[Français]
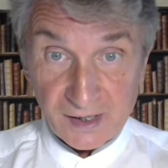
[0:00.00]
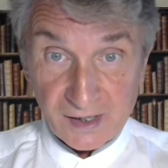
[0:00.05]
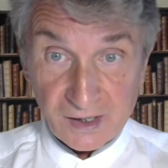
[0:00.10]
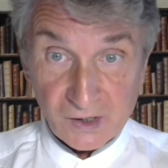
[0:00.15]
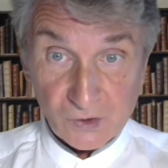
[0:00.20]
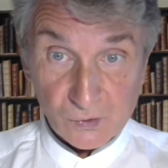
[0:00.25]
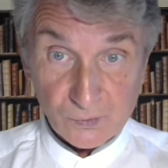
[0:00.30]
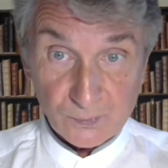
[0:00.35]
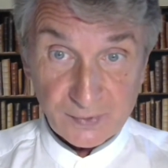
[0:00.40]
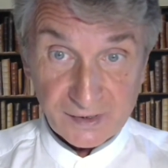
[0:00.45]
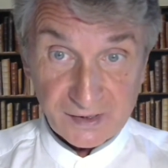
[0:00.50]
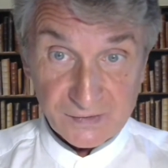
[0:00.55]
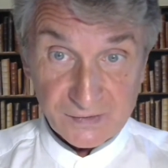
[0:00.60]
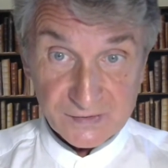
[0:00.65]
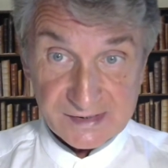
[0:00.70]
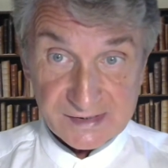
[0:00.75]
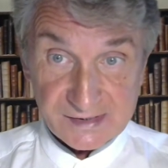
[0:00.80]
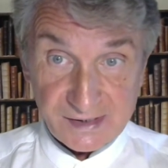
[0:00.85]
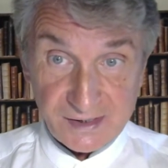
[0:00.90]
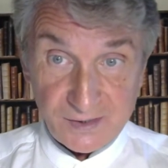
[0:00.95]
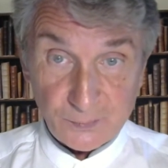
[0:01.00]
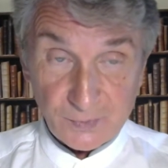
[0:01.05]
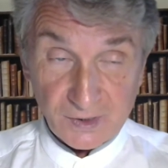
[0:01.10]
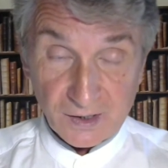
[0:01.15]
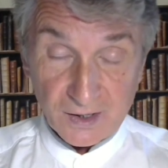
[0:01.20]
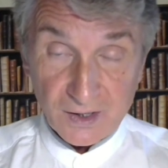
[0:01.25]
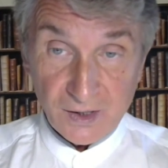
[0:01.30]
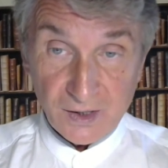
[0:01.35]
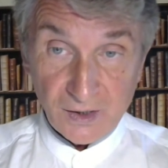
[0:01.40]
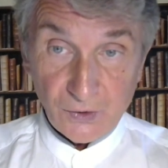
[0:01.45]

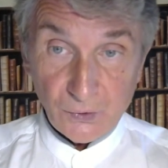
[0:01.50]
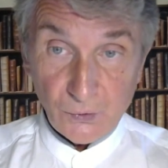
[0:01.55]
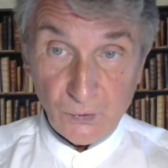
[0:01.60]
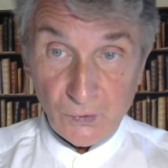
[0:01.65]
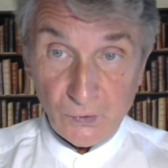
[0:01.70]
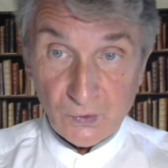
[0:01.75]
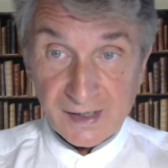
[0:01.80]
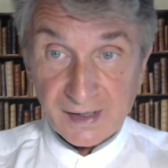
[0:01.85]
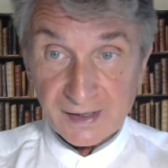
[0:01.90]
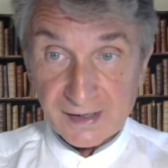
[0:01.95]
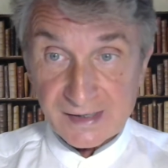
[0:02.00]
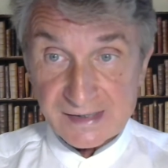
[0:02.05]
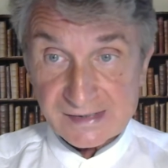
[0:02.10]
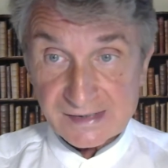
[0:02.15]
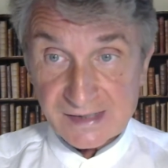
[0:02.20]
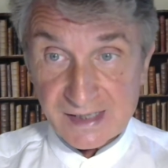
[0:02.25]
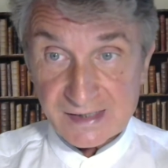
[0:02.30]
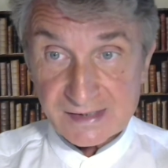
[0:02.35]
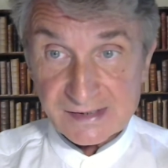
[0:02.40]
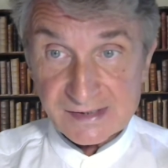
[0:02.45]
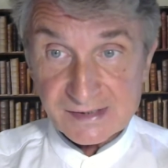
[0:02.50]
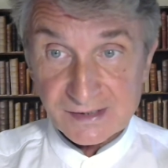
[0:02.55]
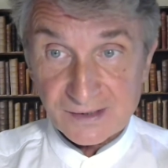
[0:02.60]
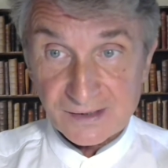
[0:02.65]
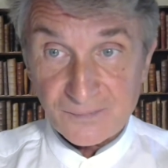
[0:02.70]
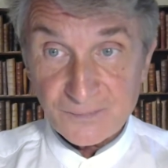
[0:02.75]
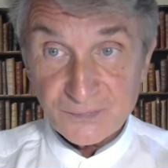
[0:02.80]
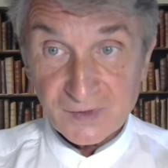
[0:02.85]
incompréhensible, URSS,